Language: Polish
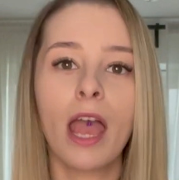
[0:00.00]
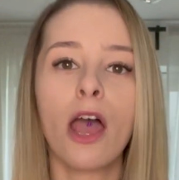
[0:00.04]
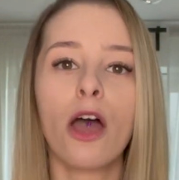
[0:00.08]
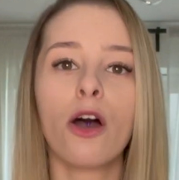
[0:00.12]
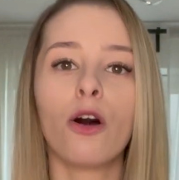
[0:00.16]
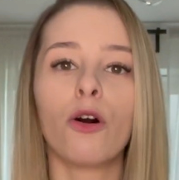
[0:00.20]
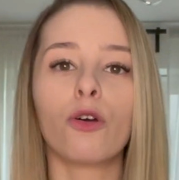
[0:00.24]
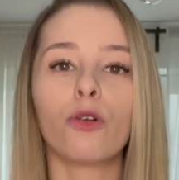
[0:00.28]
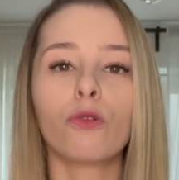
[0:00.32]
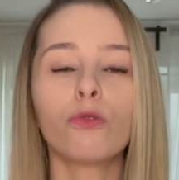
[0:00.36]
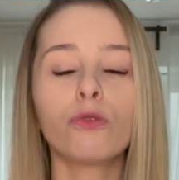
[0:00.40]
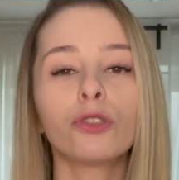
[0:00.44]

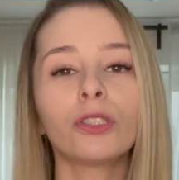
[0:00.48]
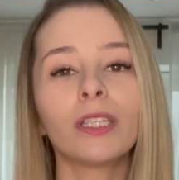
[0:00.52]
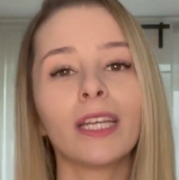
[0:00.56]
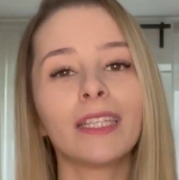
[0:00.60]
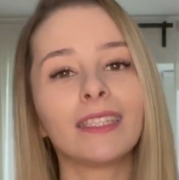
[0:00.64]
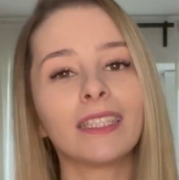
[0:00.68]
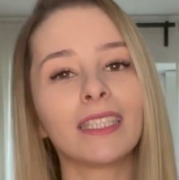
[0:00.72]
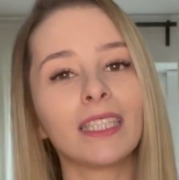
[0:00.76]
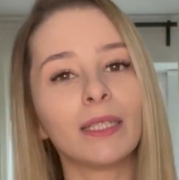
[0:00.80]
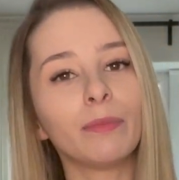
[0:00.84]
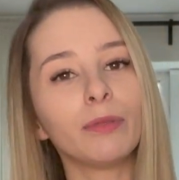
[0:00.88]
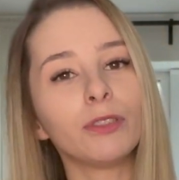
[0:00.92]
różne
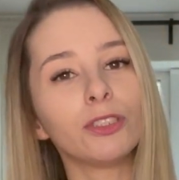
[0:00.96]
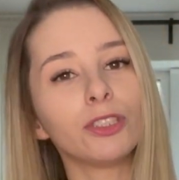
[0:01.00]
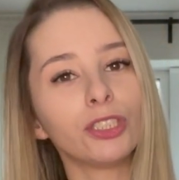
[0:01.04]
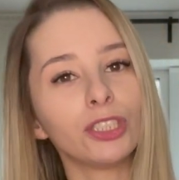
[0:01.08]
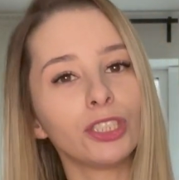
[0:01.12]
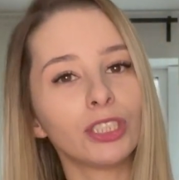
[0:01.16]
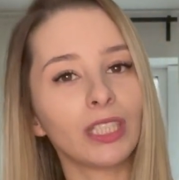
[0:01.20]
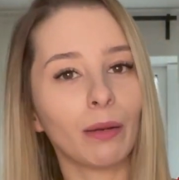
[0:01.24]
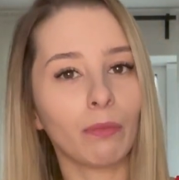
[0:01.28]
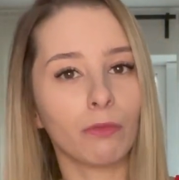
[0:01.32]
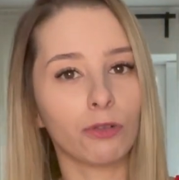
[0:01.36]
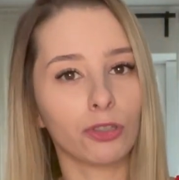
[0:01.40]
tryby
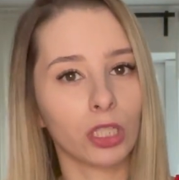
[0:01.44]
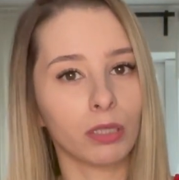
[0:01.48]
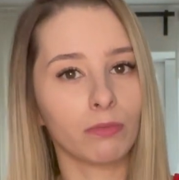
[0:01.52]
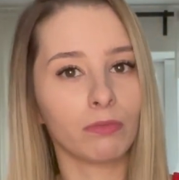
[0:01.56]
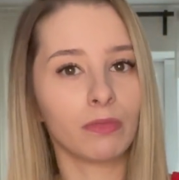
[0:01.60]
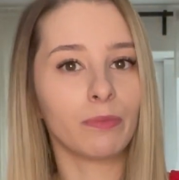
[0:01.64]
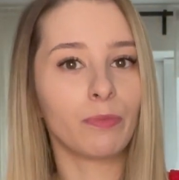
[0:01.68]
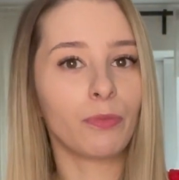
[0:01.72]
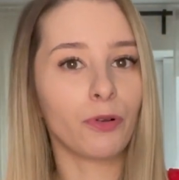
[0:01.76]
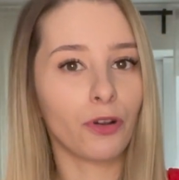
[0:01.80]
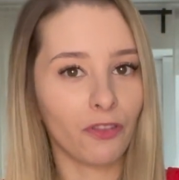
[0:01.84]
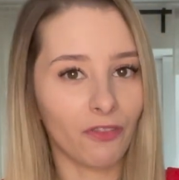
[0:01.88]
życia możemy
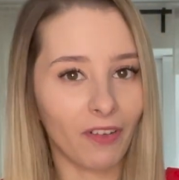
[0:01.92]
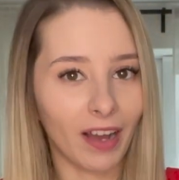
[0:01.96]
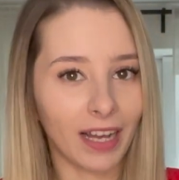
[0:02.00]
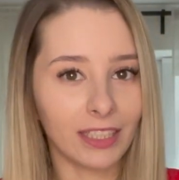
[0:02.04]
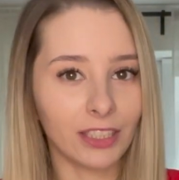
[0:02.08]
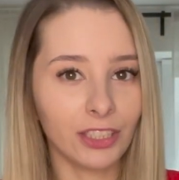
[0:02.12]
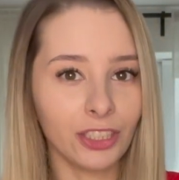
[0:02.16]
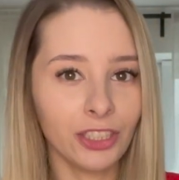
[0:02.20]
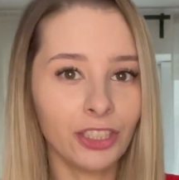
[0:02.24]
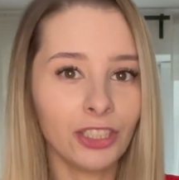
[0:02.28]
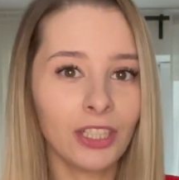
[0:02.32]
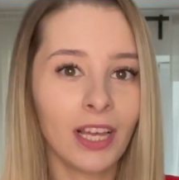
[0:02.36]

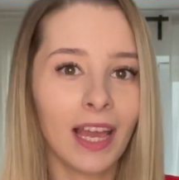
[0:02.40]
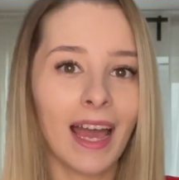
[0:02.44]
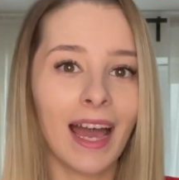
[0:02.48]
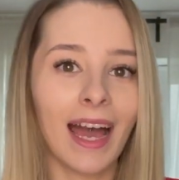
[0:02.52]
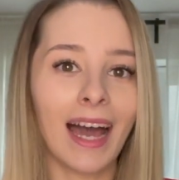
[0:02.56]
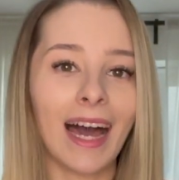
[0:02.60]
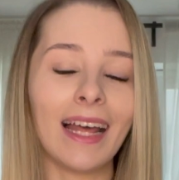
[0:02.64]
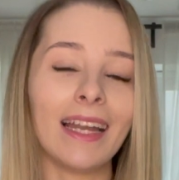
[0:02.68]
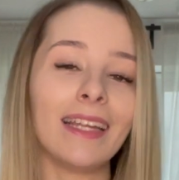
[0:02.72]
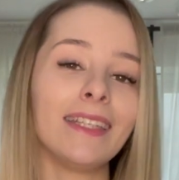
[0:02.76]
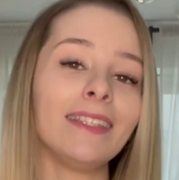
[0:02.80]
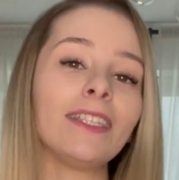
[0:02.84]
prowadzić,
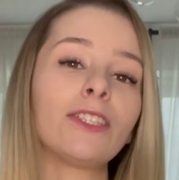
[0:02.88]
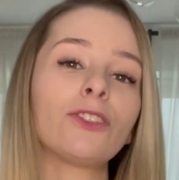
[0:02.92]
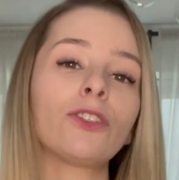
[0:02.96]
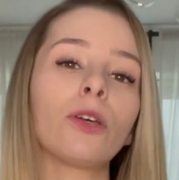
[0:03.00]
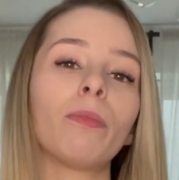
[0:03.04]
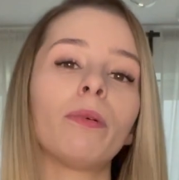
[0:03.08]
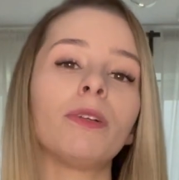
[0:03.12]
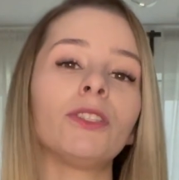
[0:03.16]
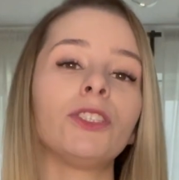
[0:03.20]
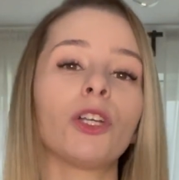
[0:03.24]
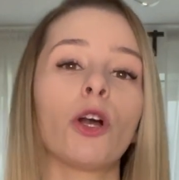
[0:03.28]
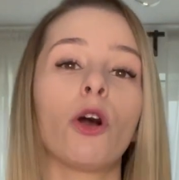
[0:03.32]
ale niech to
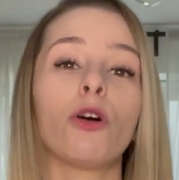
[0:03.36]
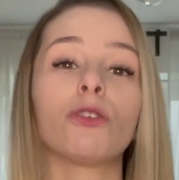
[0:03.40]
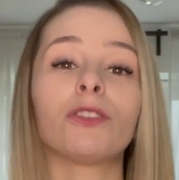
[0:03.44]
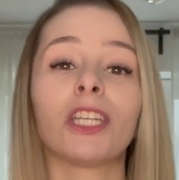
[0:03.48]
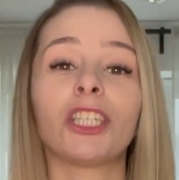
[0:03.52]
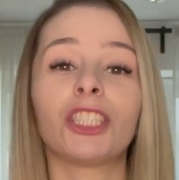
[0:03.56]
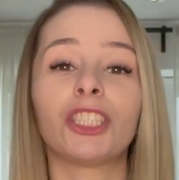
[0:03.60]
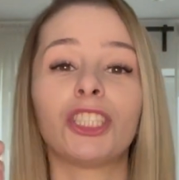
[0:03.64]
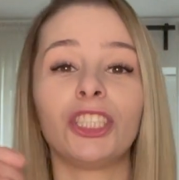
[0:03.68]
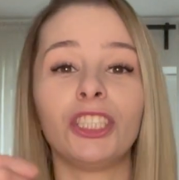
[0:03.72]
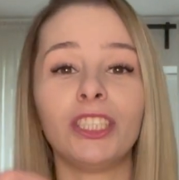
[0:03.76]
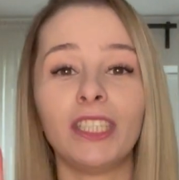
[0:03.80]
będzie
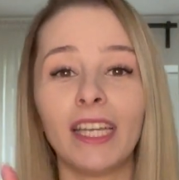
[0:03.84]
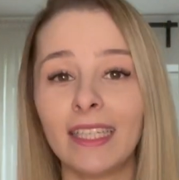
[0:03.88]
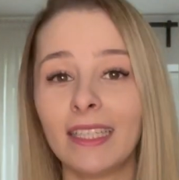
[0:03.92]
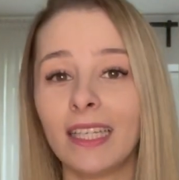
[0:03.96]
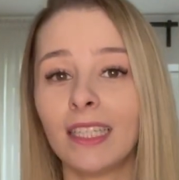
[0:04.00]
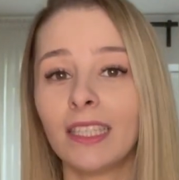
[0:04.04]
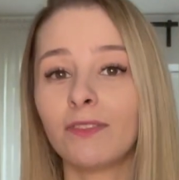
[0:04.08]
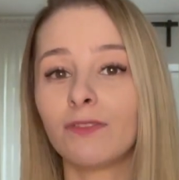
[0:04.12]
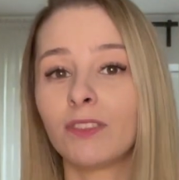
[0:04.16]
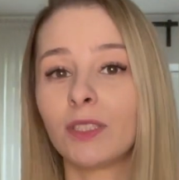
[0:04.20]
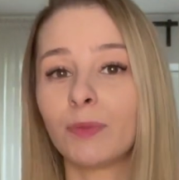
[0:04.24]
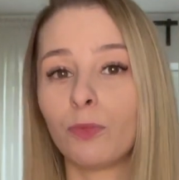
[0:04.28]
chociaż
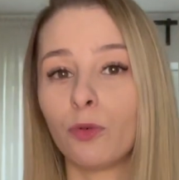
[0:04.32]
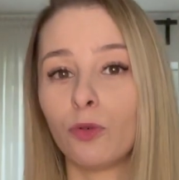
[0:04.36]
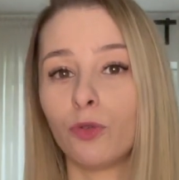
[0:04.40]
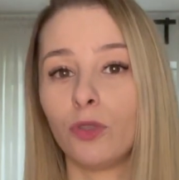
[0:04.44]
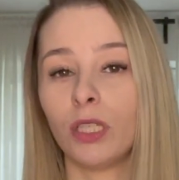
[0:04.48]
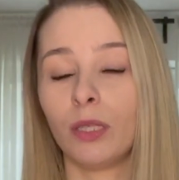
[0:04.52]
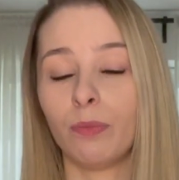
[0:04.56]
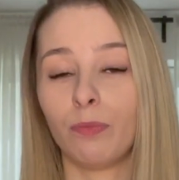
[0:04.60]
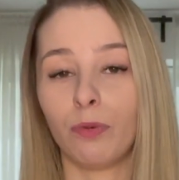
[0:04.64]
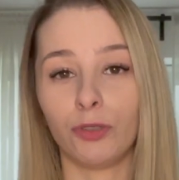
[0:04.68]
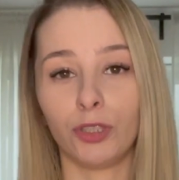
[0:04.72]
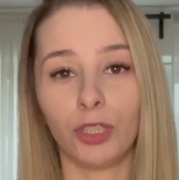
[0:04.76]
jeden
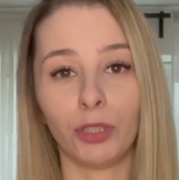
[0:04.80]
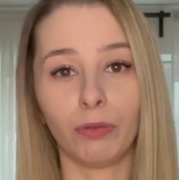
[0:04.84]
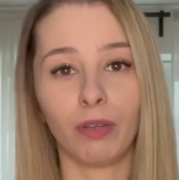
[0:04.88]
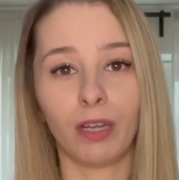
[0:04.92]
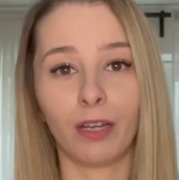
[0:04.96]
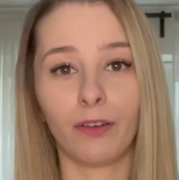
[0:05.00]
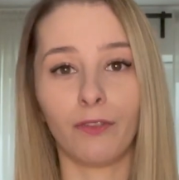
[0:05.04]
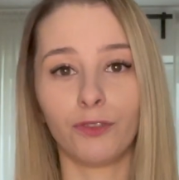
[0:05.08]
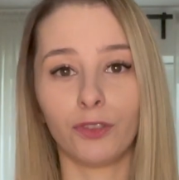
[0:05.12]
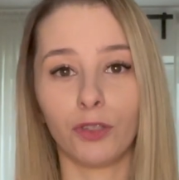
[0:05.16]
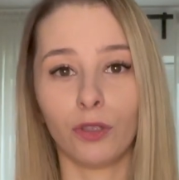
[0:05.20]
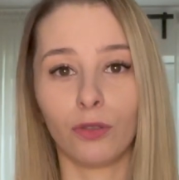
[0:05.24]
wspólny
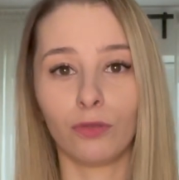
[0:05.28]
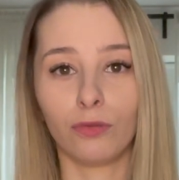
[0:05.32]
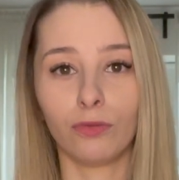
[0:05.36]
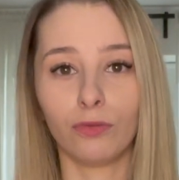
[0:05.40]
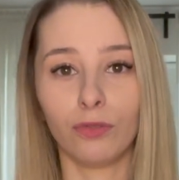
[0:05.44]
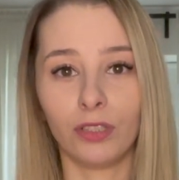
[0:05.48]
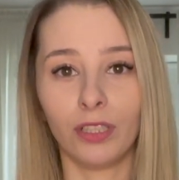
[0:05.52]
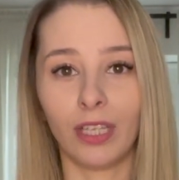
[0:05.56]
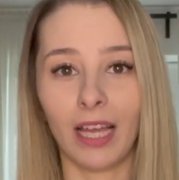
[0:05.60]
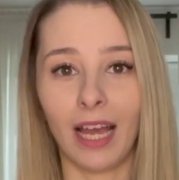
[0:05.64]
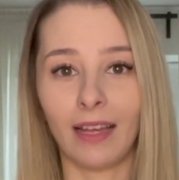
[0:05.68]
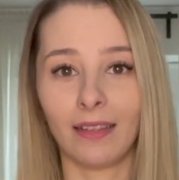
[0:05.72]
posiłek w ciągu
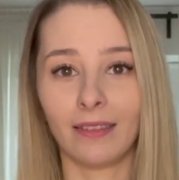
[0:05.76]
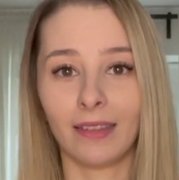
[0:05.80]
dnia.